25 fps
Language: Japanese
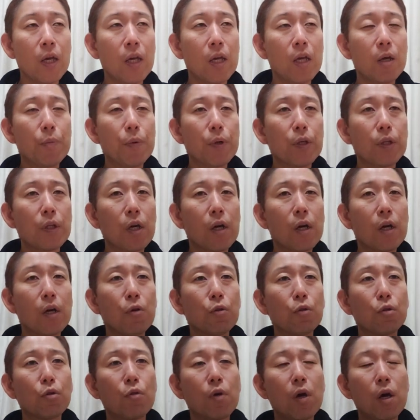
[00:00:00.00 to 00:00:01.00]
やっぱり高
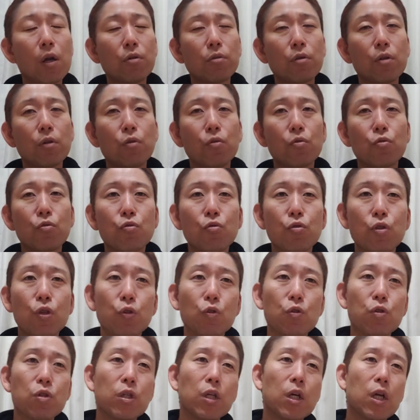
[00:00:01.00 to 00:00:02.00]
音とはある程度空気
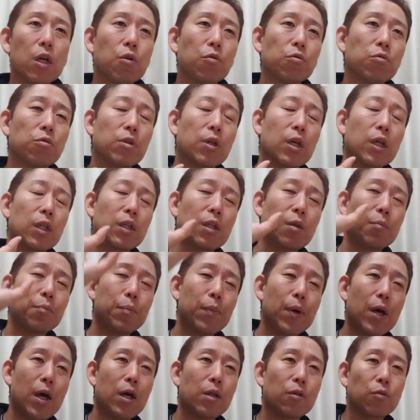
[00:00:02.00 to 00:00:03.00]
の力を使って
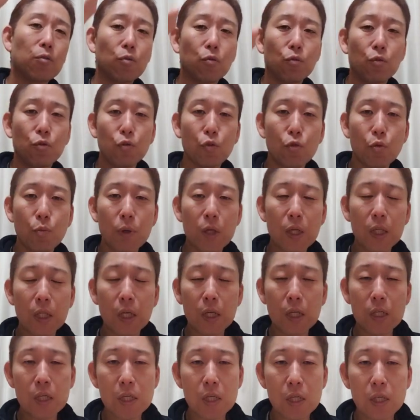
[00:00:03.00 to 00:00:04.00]
バーンと強めに
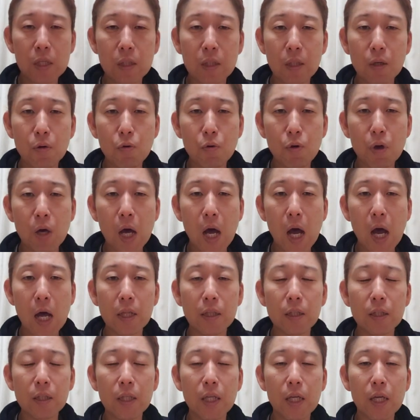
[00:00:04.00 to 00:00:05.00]
出しに行った方が
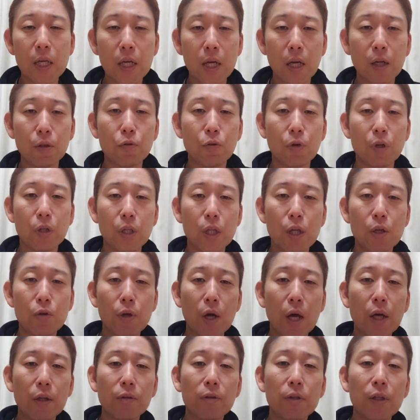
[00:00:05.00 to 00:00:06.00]
安定感というのは出る
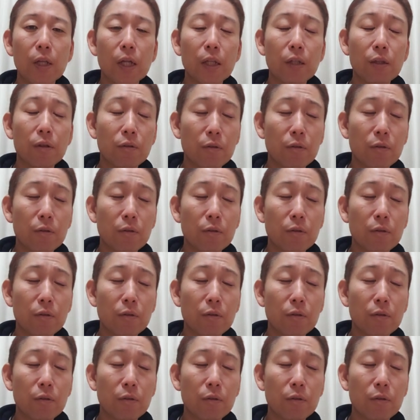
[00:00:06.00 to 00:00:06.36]
はずなんで